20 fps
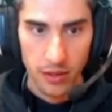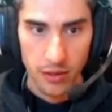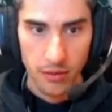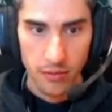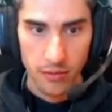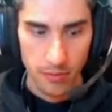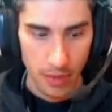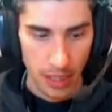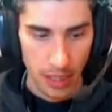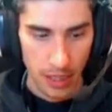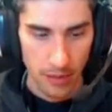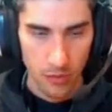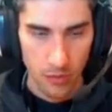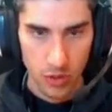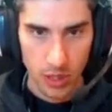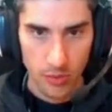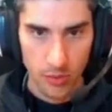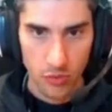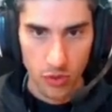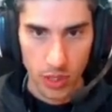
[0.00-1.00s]
Vale,
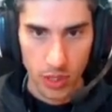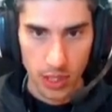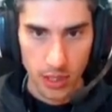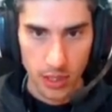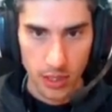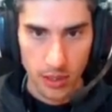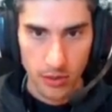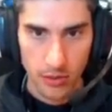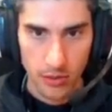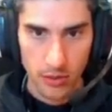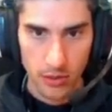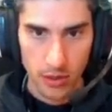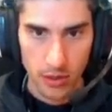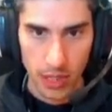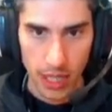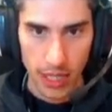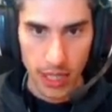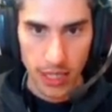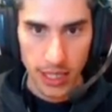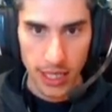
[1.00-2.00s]
mostramos con actitud.
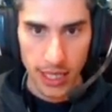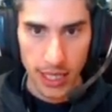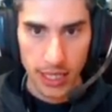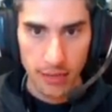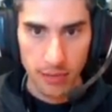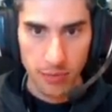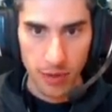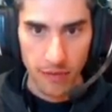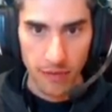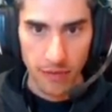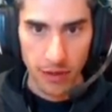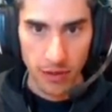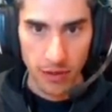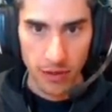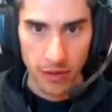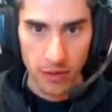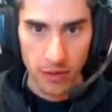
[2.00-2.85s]
Gracias, perfecto.